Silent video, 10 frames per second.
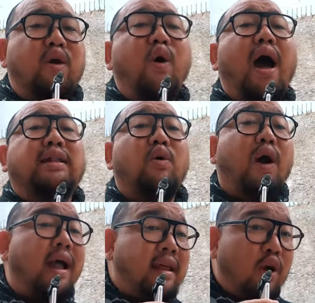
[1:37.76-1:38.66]
DO atau
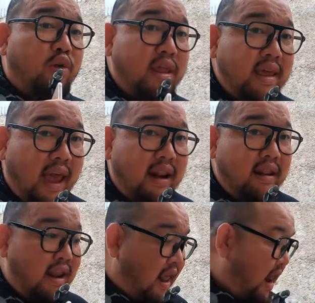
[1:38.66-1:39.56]
kadar
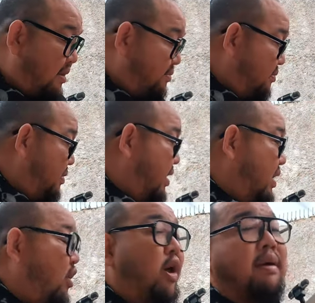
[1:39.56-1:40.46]
oksigen di dalam
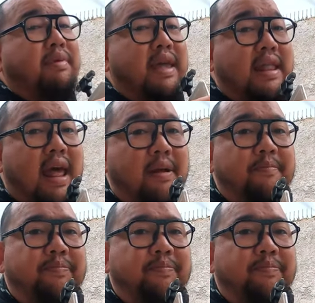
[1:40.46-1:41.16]
kolam kita.